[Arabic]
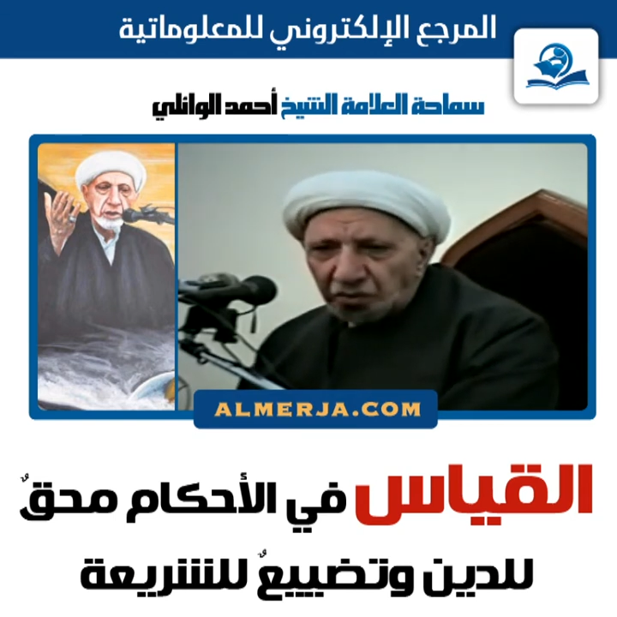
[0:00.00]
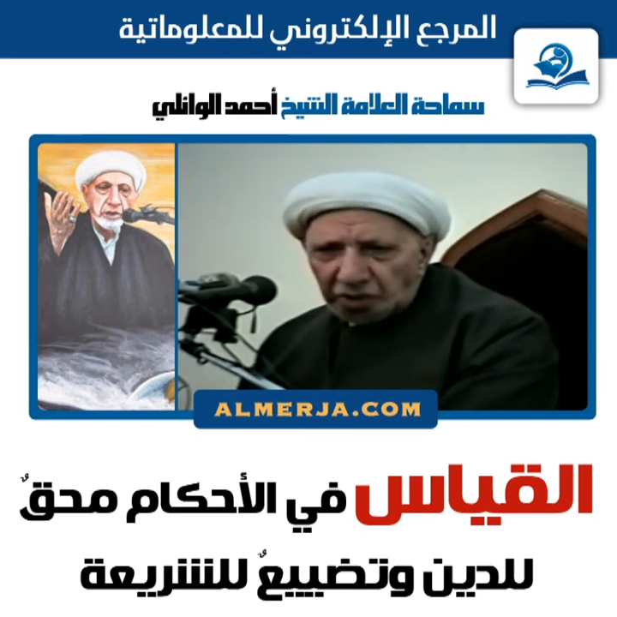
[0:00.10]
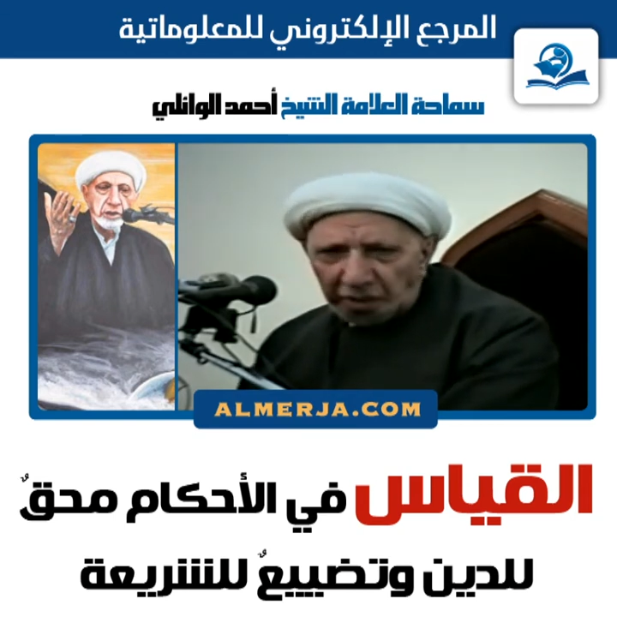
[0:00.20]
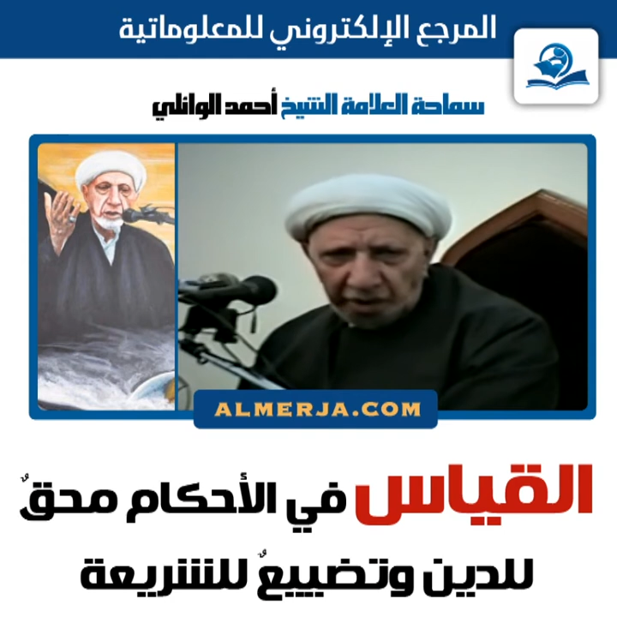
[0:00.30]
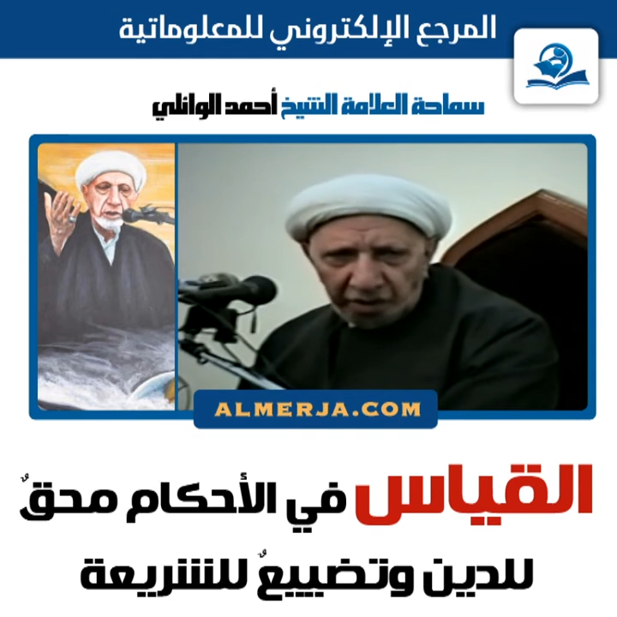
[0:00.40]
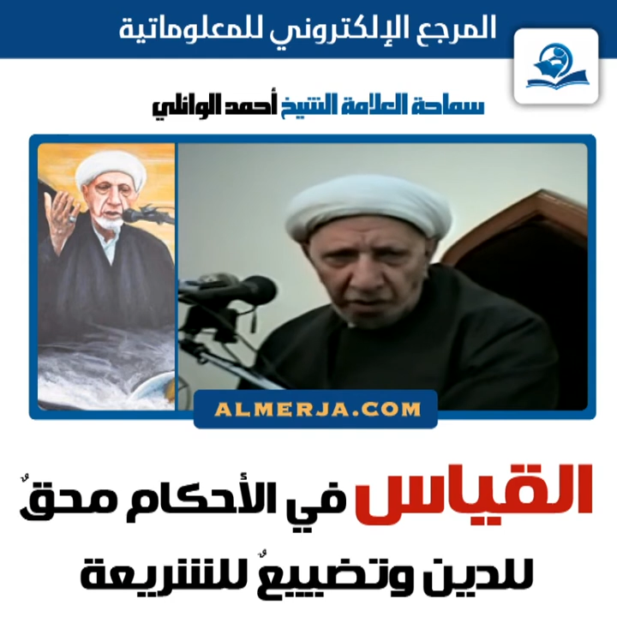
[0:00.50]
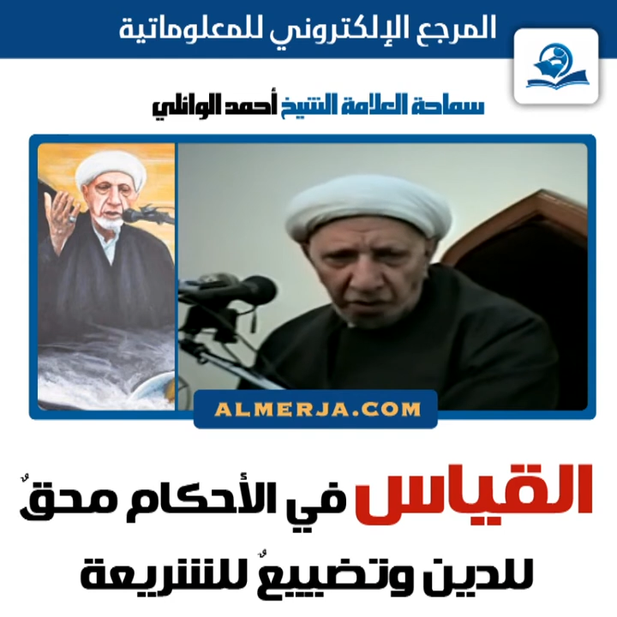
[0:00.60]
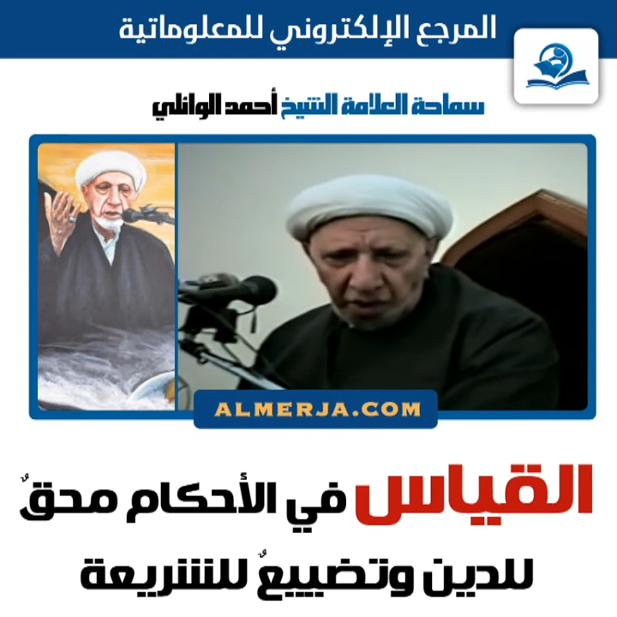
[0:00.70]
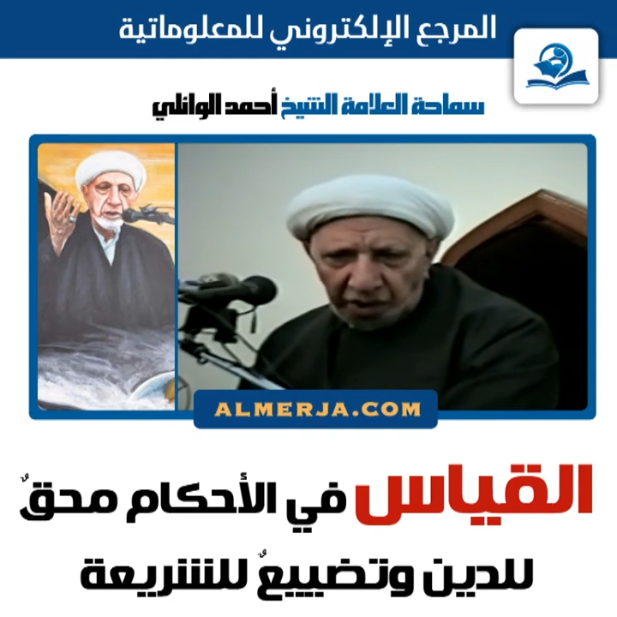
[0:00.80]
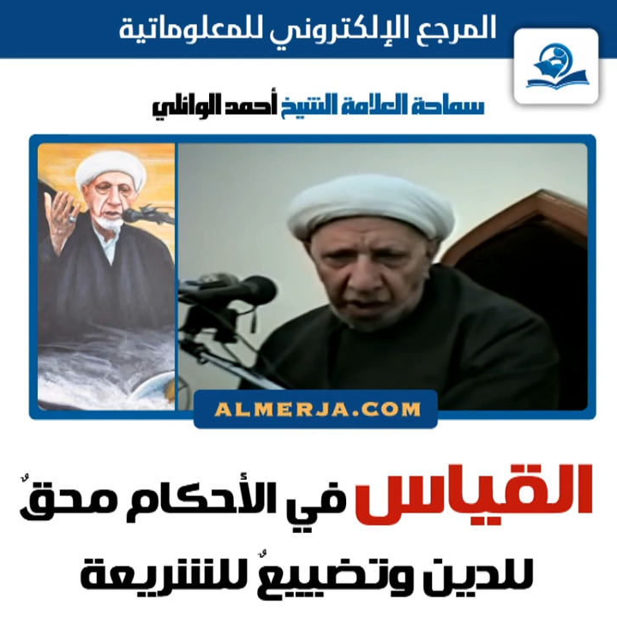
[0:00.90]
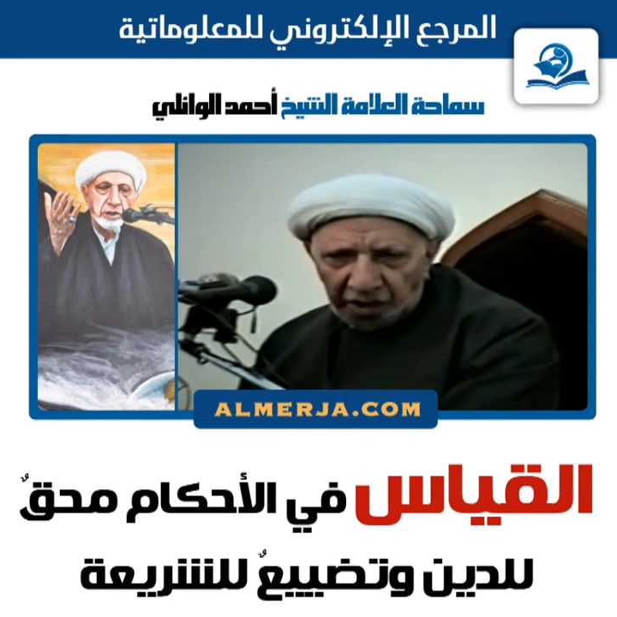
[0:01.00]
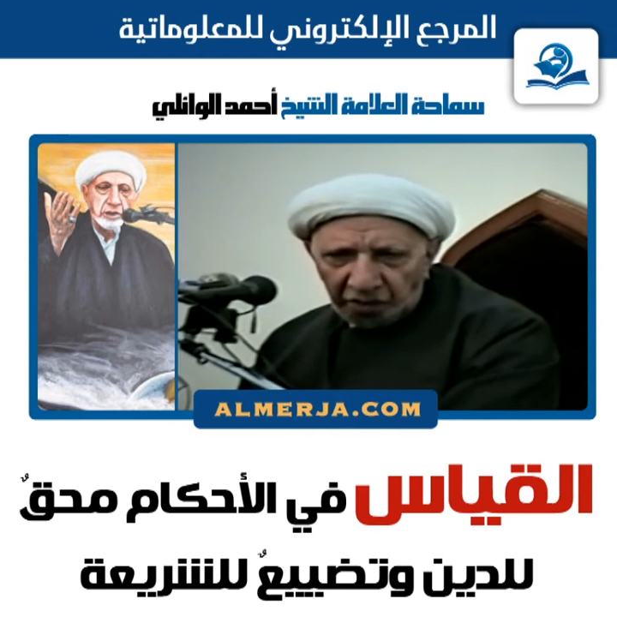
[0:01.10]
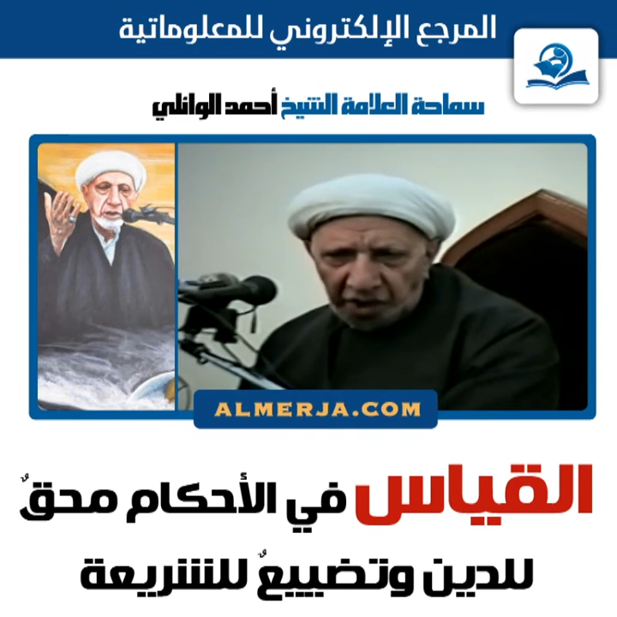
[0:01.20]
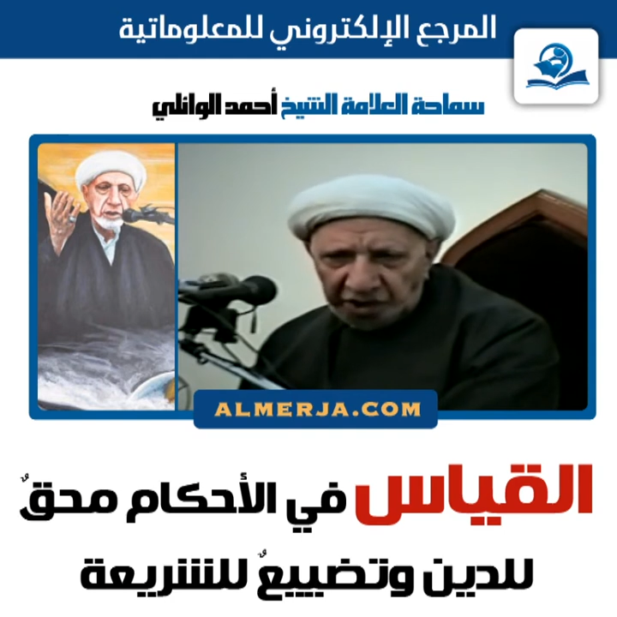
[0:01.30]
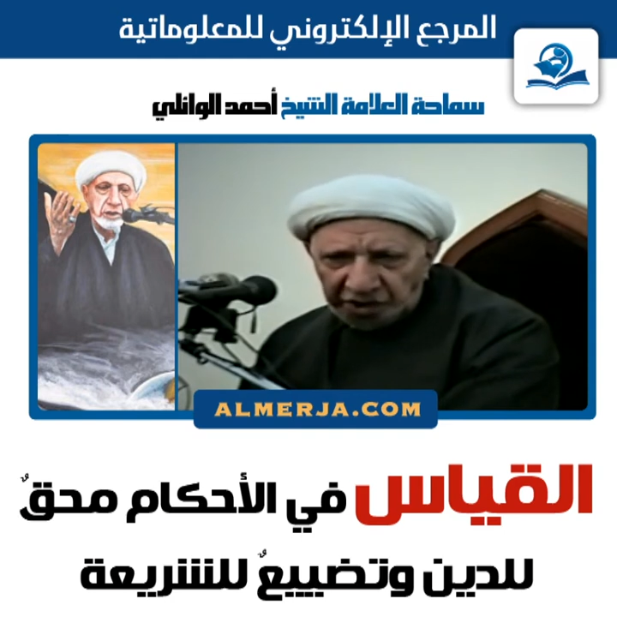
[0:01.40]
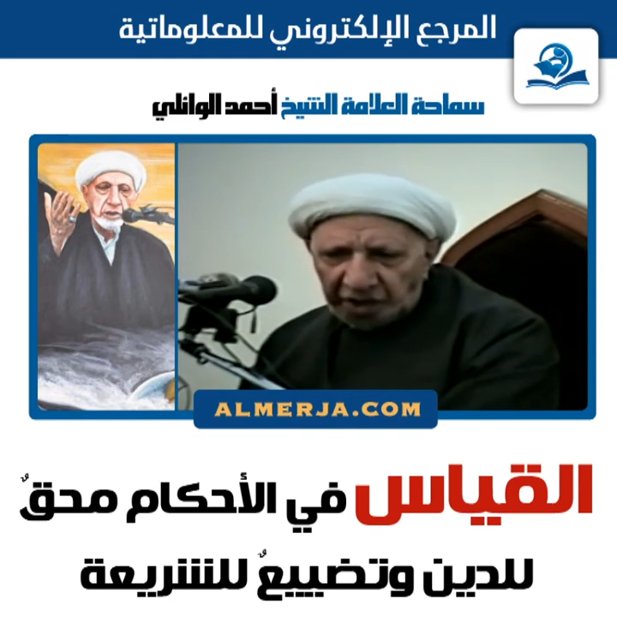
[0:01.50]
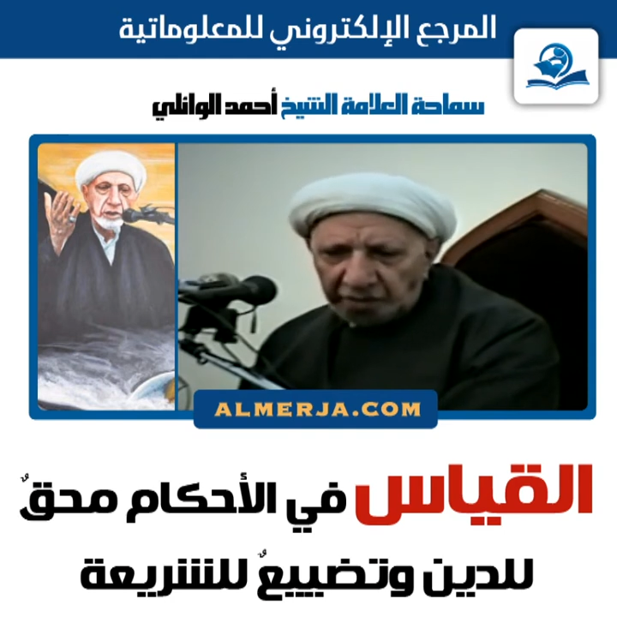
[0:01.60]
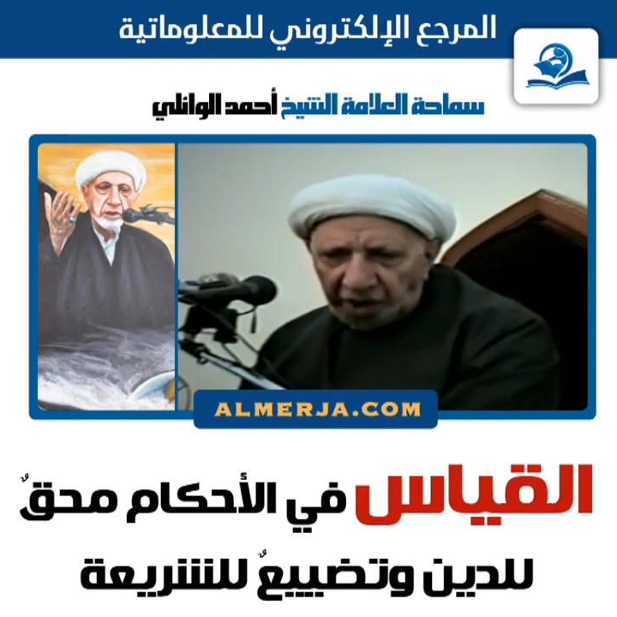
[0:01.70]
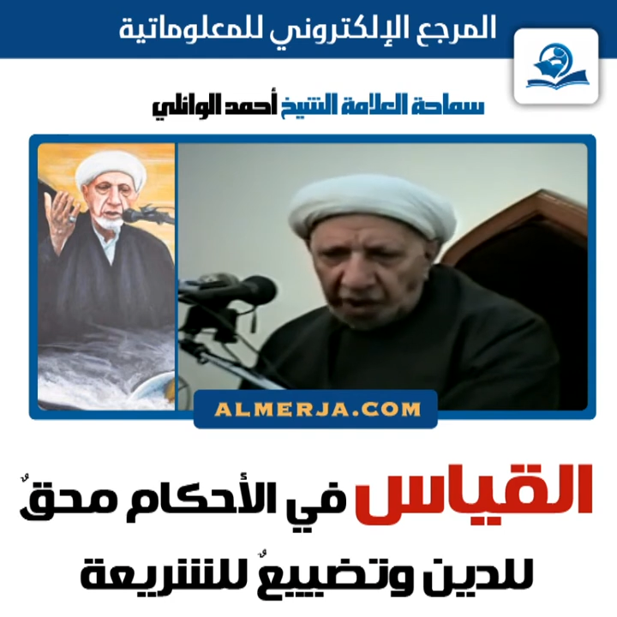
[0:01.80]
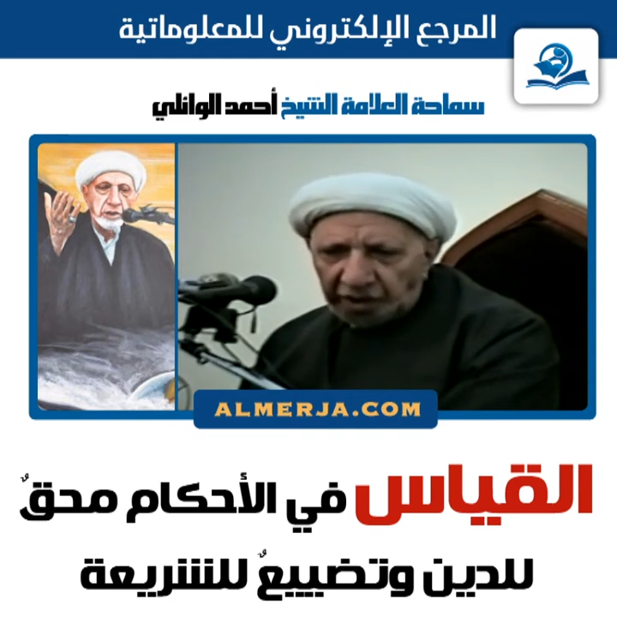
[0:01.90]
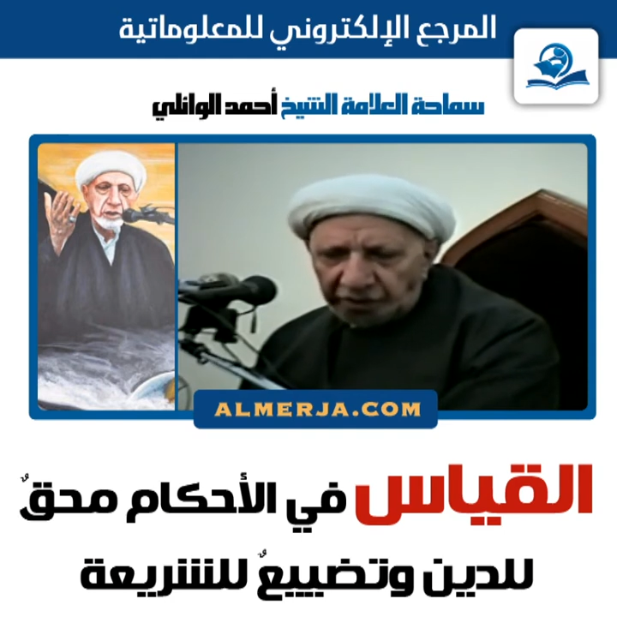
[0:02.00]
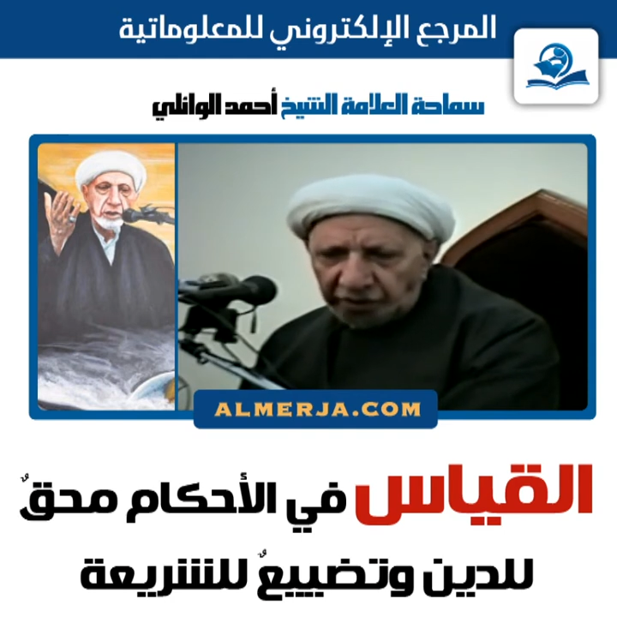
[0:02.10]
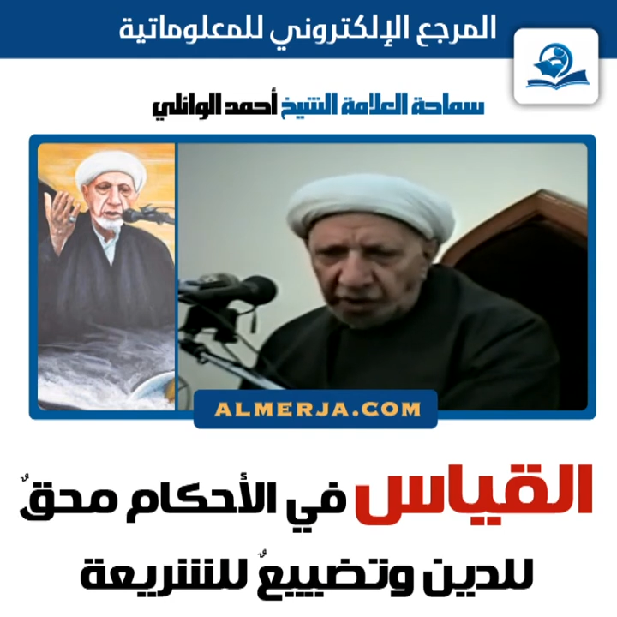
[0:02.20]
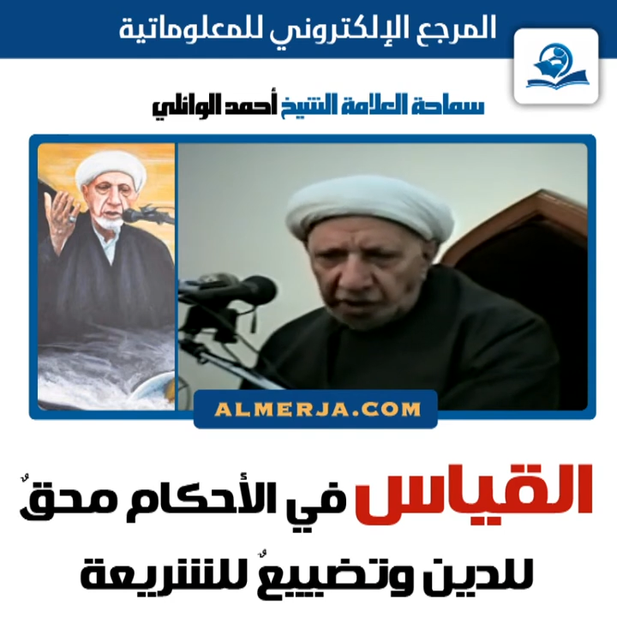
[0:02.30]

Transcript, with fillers: وطبعا دول كانوا إلى جانب الخليفة